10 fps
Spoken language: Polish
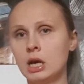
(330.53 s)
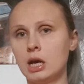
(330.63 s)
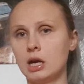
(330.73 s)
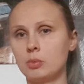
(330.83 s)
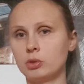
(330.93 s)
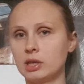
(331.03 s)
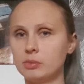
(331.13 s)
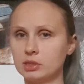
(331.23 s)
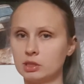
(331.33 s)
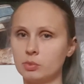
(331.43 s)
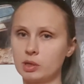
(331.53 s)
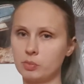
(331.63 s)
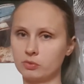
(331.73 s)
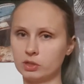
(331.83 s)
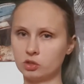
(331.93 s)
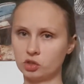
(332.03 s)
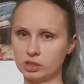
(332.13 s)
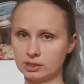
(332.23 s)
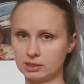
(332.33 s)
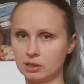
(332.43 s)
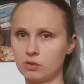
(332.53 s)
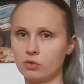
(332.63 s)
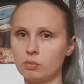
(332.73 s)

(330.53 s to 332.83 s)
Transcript: E, bo tam jest dobre powietrze, jest zdrowo.